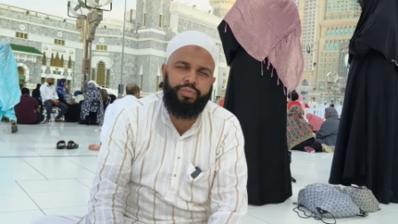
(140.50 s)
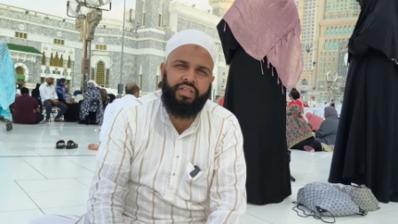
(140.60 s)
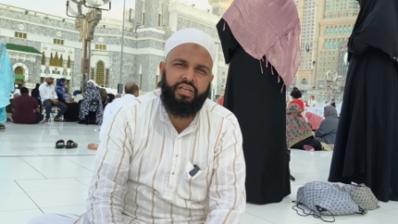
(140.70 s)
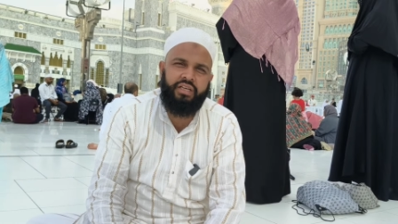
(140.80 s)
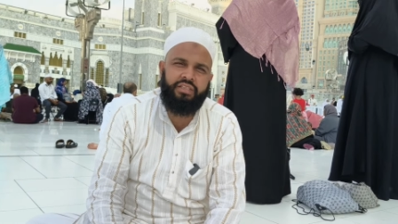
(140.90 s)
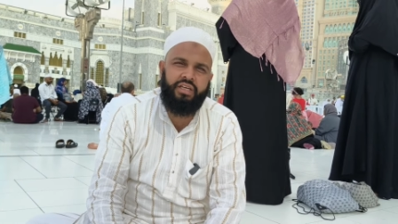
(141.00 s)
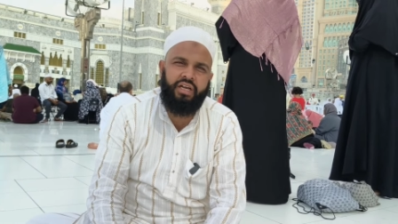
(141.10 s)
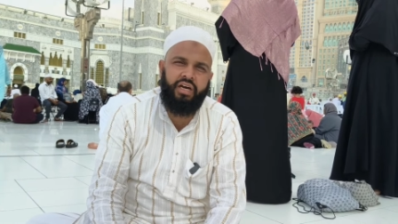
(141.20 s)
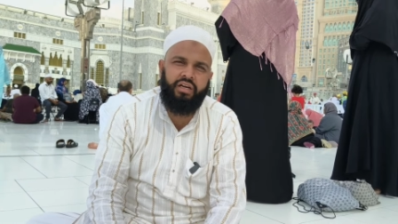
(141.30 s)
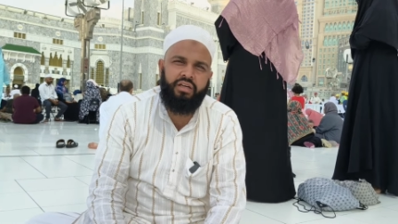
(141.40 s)
तो पता ये
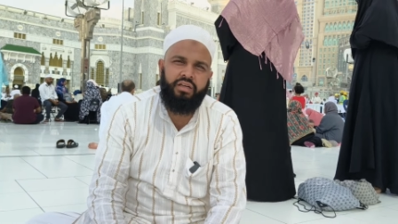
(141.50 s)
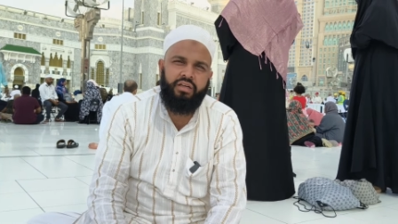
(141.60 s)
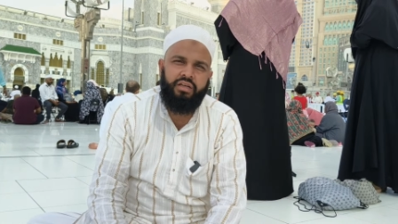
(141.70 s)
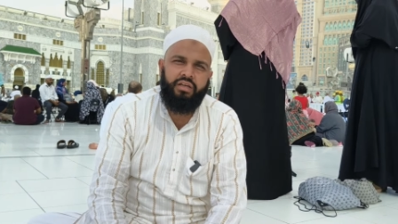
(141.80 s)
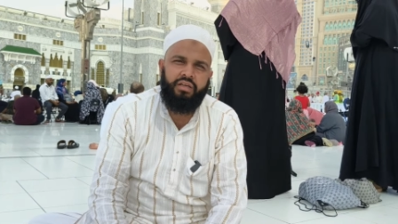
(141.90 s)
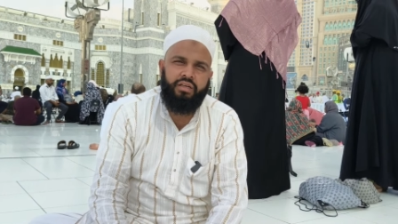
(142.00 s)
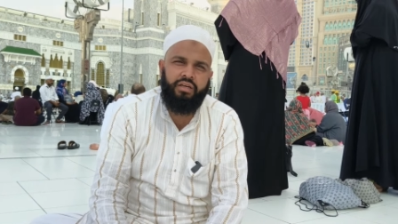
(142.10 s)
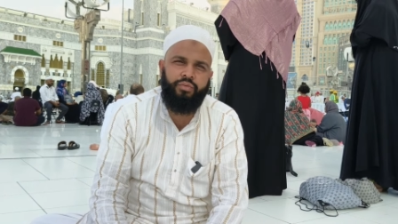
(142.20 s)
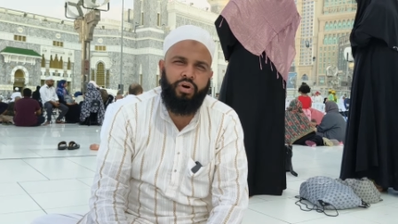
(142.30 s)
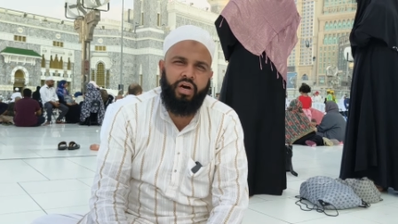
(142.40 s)
चला
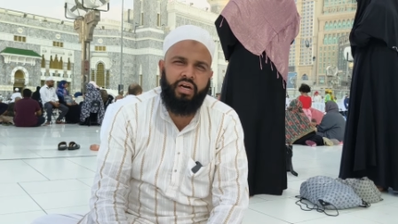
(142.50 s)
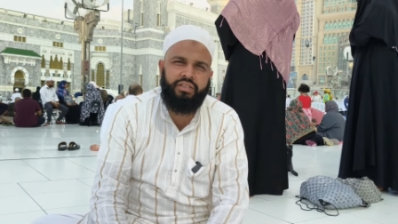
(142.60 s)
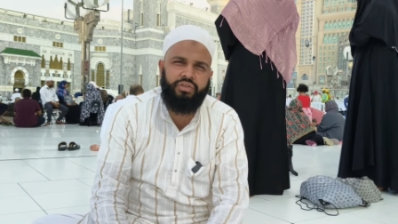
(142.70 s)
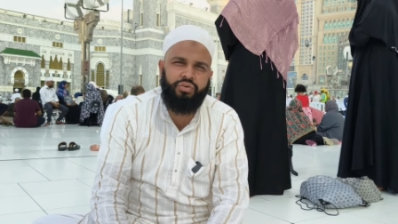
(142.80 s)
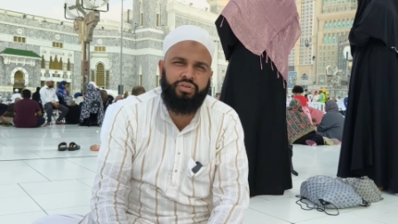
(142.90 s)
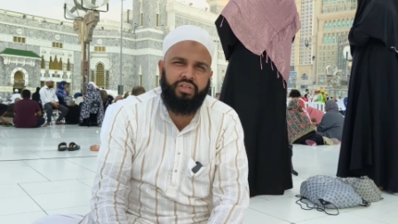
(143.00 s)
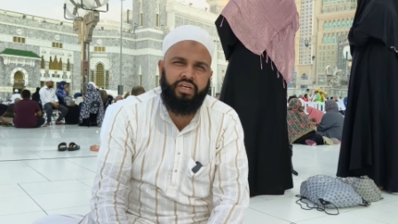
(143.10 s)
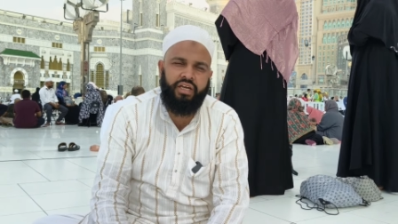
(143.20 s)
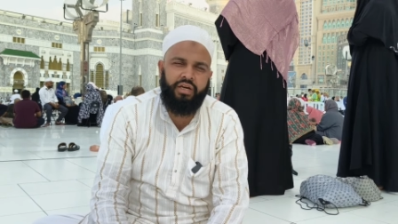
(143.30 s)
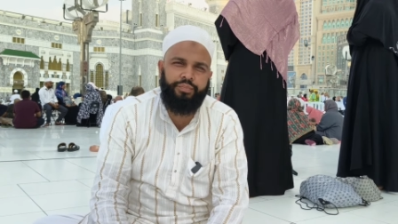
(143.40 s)
कि वो हाजी जो
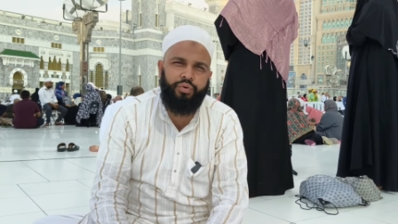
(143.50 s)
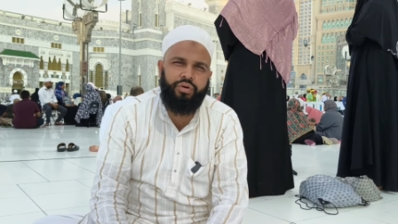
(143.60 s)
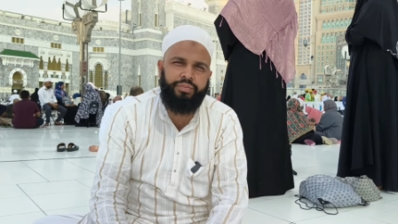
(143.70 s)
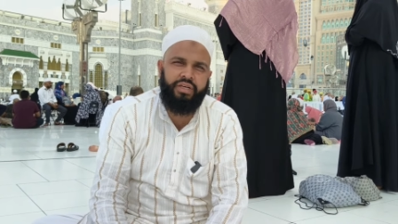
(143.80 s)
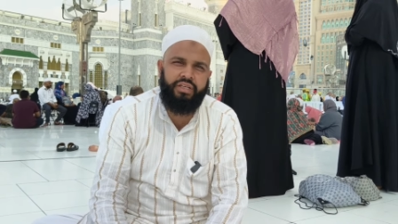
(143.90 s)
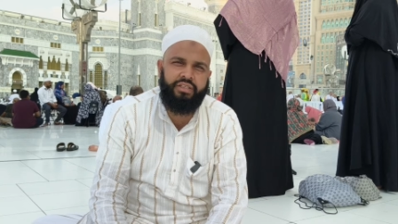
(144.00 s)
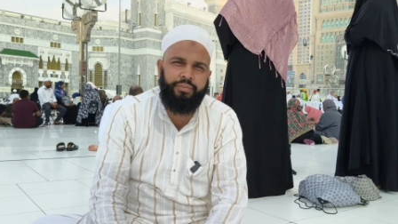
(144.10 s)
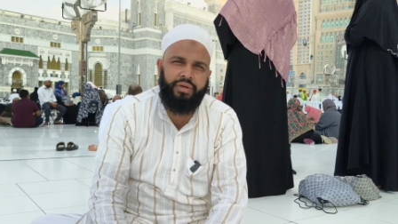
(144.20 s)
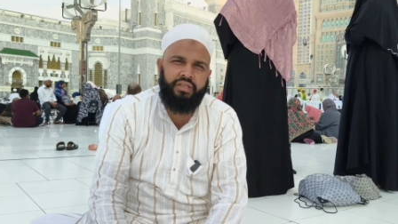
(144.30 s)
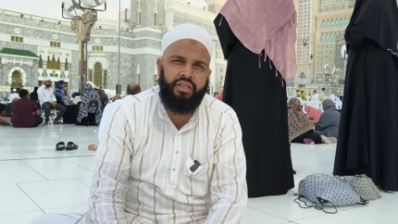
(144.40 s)
जद्दा एयरपोर्ट में
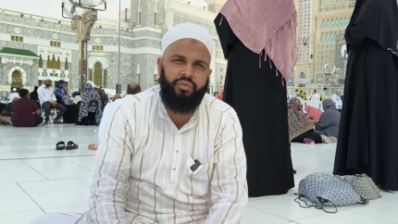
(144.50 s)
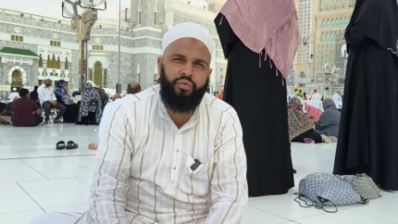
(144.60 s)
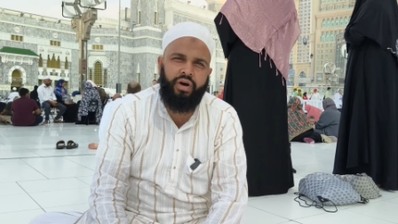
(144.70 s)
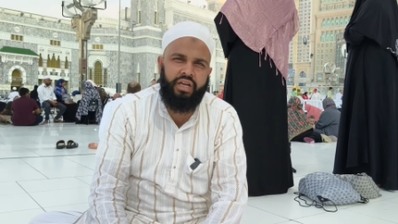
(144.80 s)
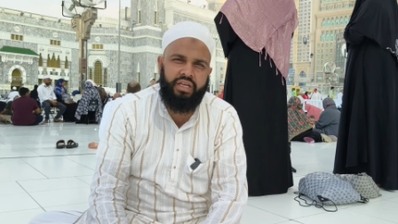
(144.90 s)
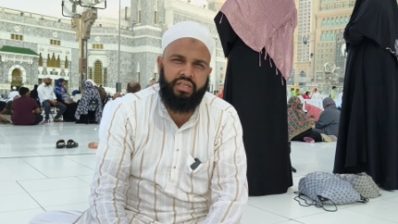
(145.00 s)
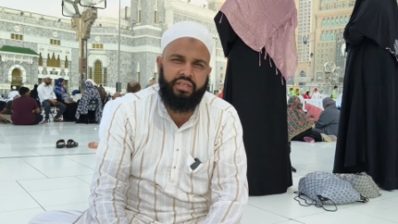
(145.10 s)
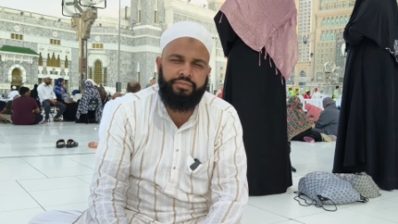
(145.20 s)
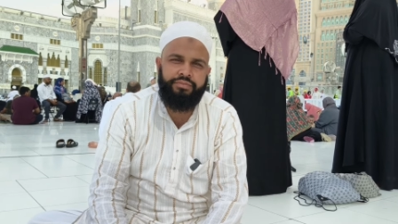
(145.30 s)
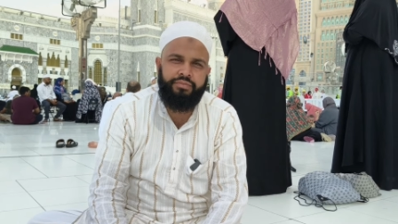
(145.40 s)
नीचे बंद थे वो वहाँ नहीं
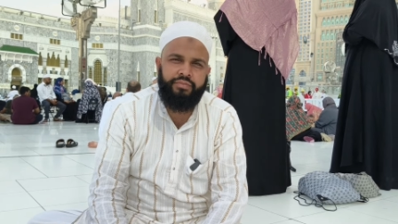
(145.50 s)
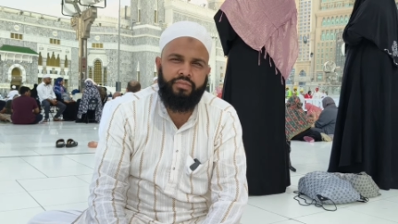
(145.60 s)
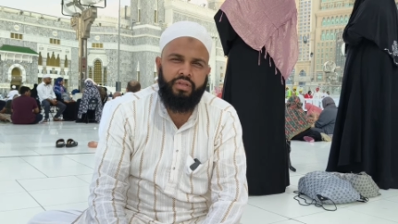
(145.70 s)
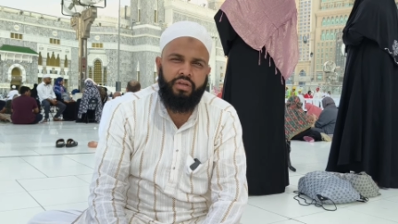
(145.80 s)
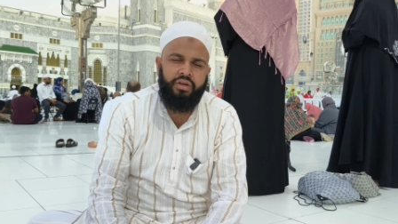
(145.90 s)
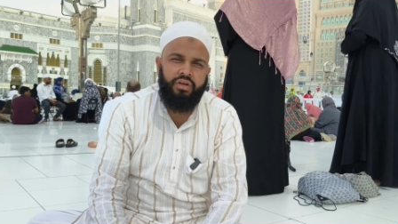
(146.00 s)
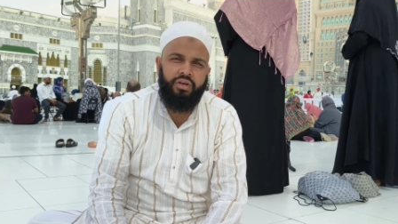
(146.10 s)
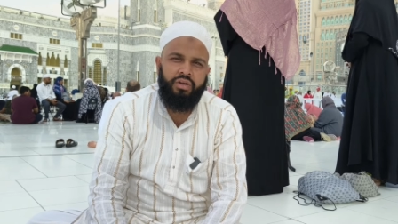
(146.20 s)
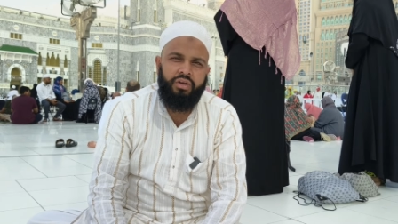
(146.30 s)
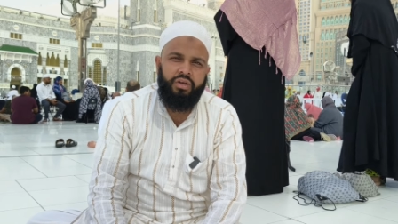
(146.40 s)
है
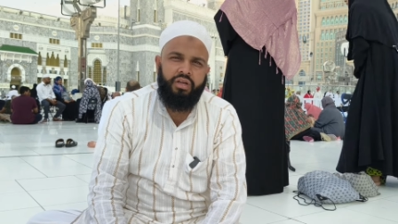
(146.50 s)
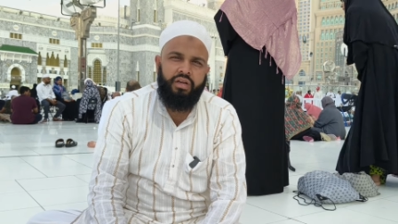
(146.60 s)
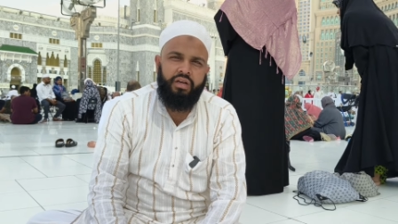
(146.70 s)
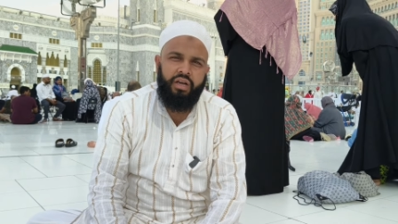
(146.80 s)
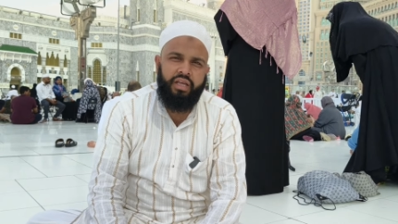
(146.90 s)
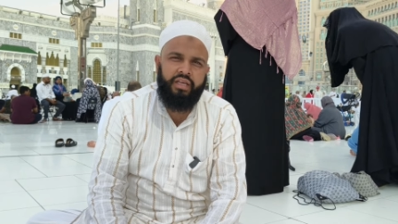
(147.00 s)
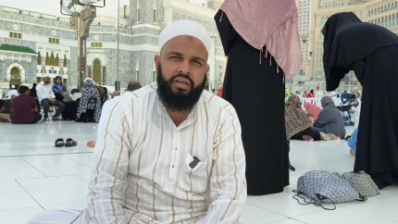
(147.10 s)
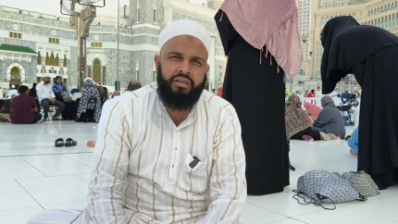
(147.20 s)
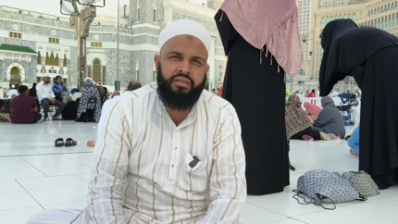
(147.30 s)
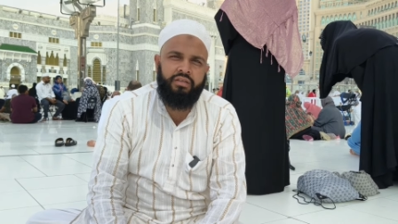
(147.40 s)

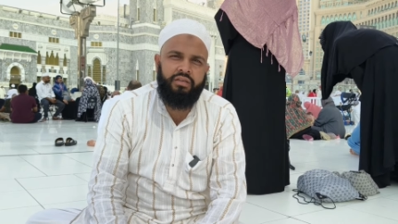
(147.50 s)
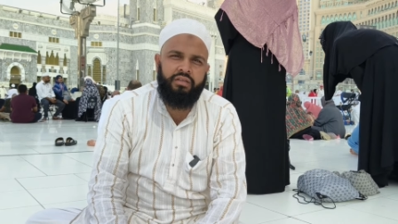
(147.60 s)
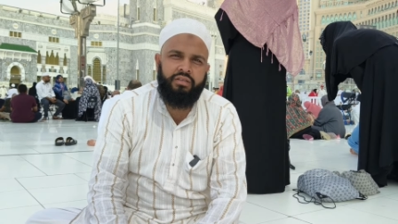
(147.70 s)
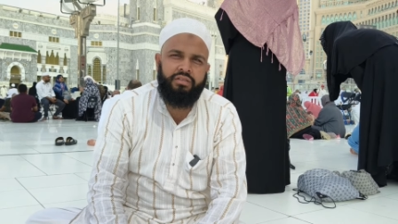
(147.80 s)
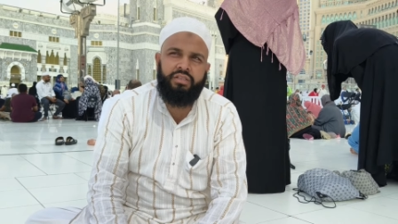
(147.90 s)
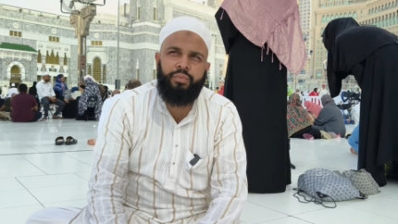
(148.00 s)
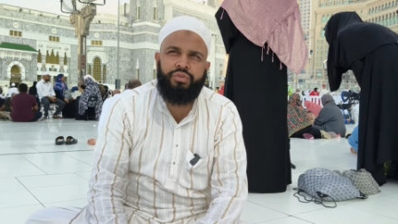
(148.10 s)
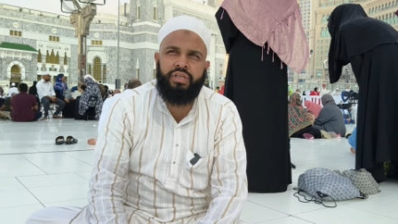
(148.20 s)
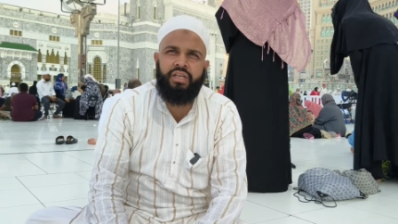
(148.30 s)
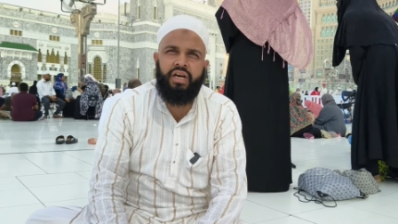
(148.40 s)
लेकिन जब
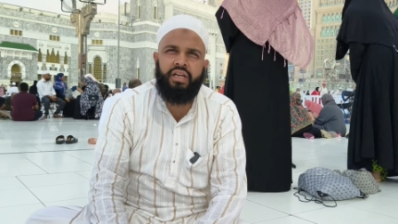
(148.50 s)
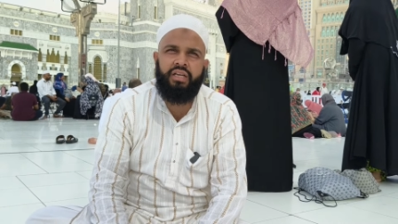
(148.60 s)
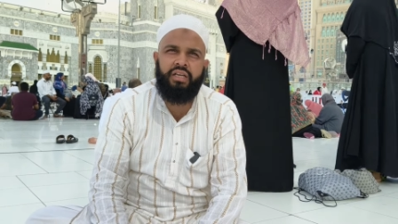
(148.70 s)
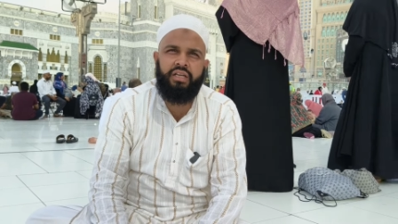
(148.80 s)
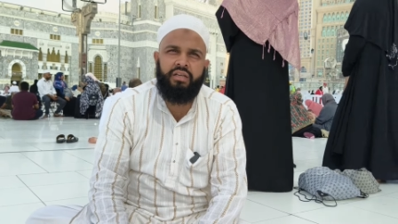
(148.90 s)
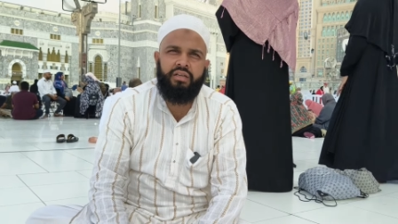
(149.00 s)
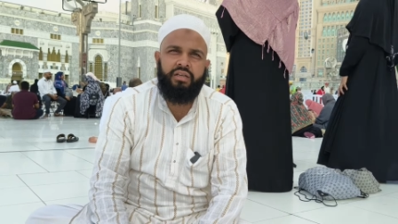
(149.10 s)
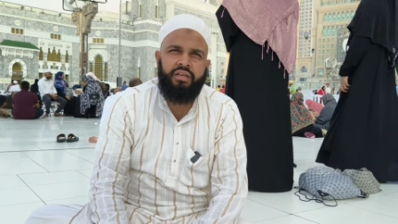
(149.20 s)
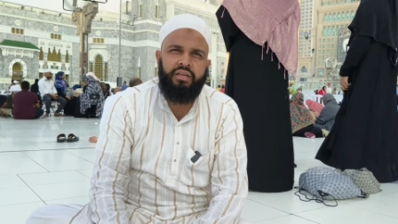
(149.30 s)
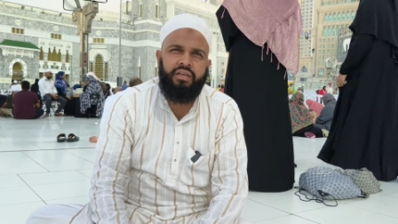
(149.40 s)
उस अधिकारी ने
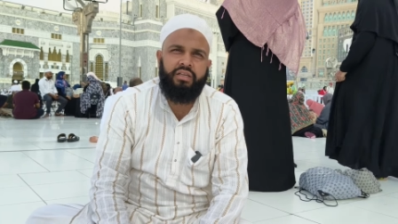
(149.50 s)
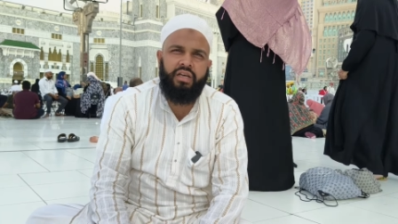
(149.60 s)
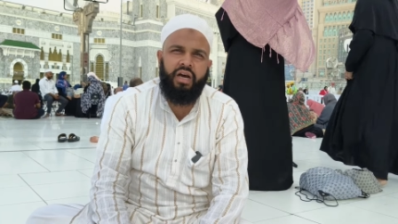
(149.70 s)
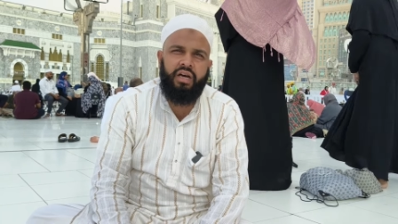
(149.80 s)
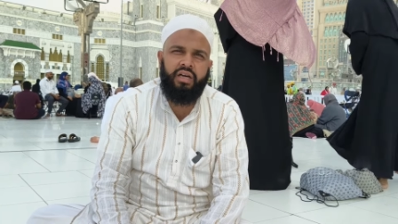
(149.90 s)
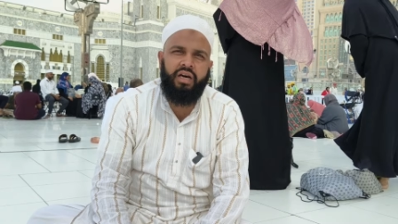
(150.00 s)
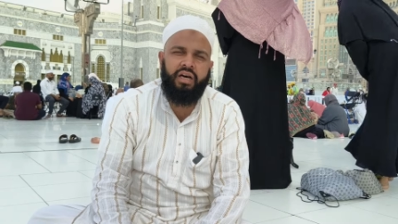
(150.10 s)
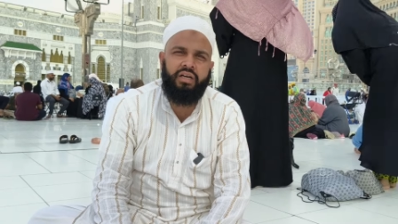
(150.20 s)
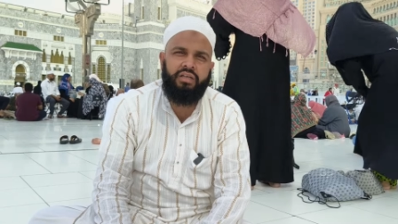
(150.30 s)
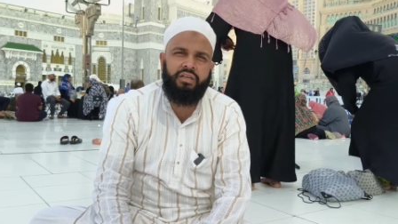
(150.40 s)
यहाँ का